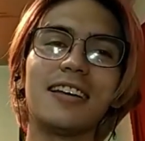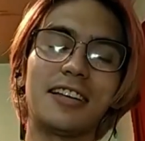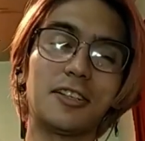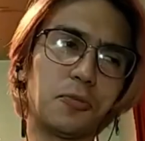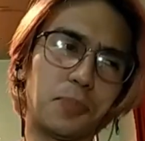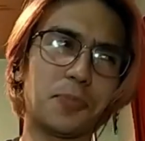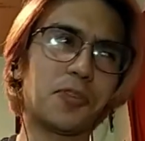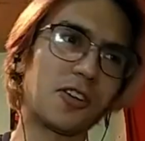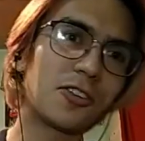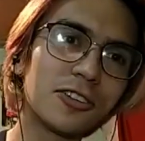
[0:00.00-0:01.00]
¿Es tu propio
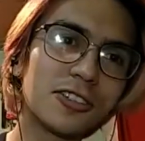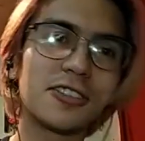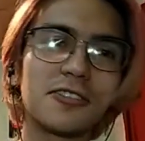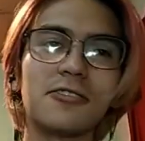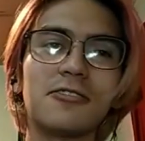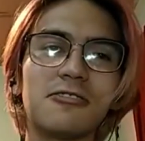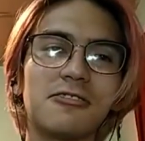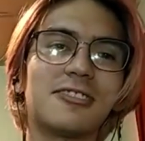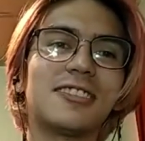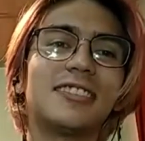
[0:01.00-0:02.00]

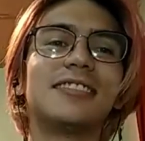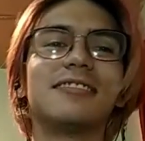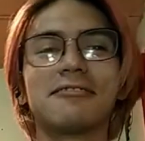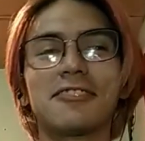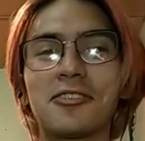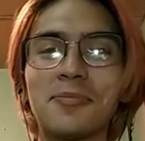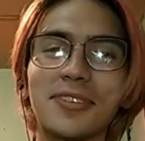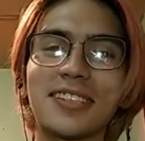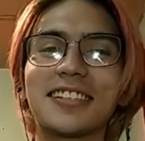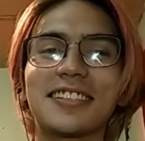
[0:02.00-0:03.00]
negocio? Eh, ¿Cómo
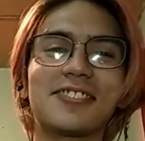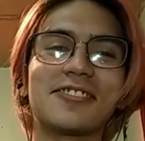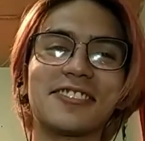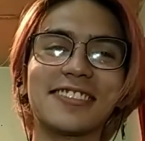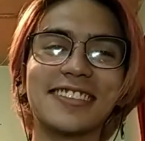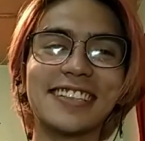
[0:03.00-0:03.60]
está ese rollo?